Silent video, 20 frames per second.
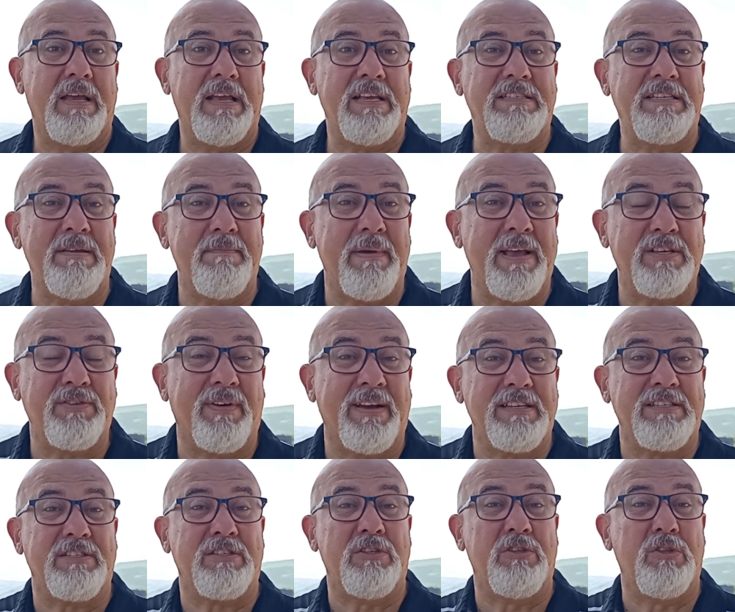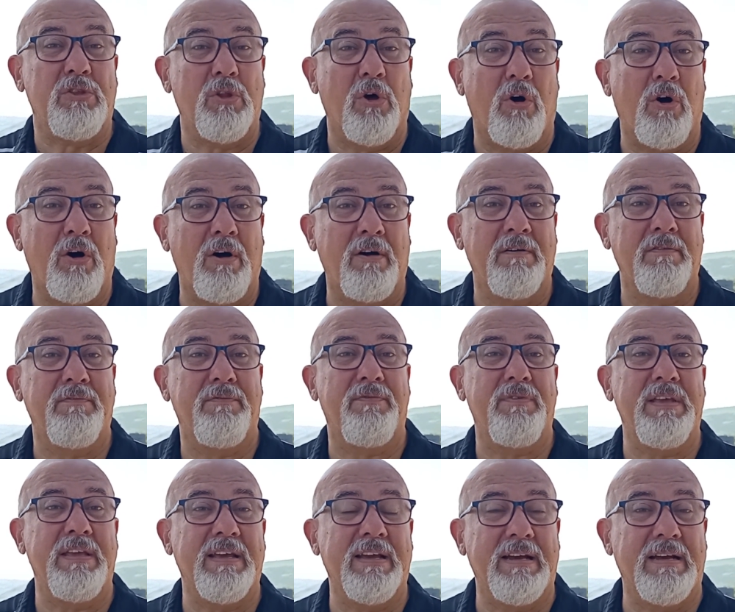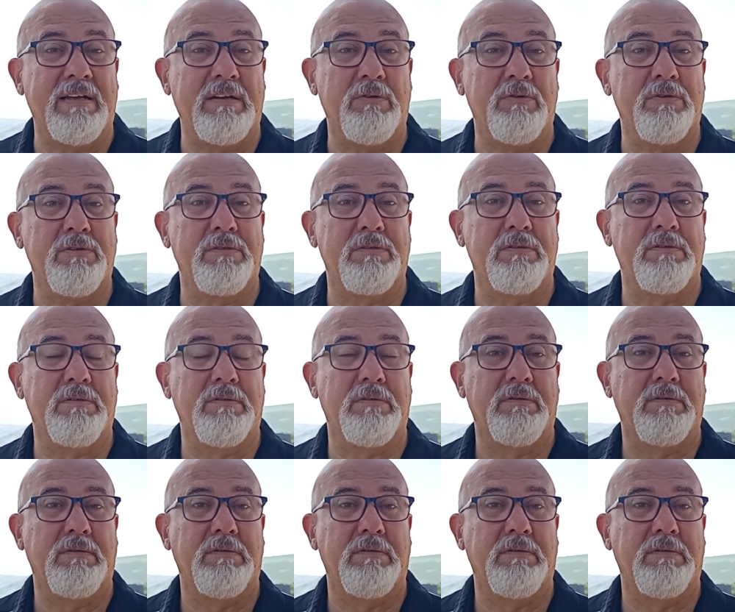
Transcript: Esse mês faz nove anos